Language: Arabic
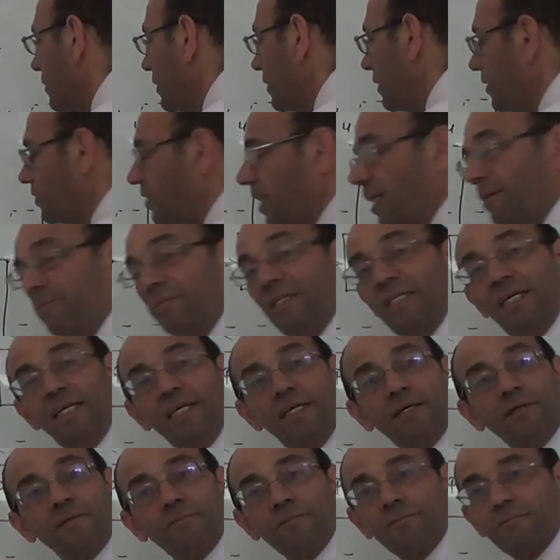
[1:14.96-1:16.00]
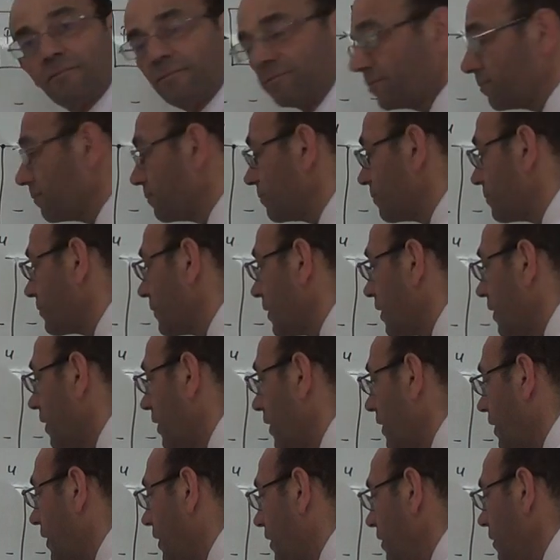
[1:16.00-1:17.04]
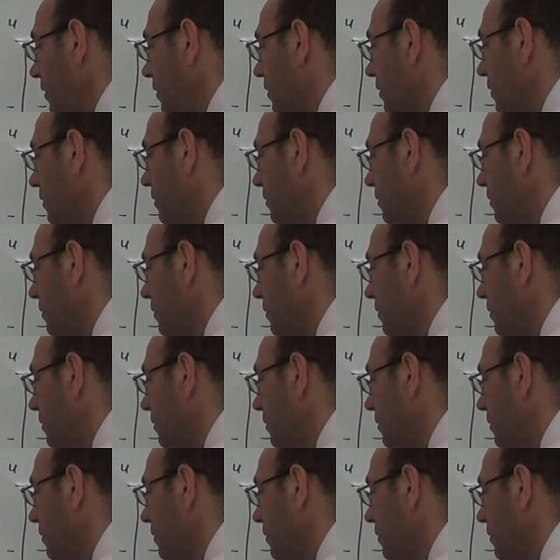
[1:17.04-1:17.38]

اللي جاي من اين؟ اين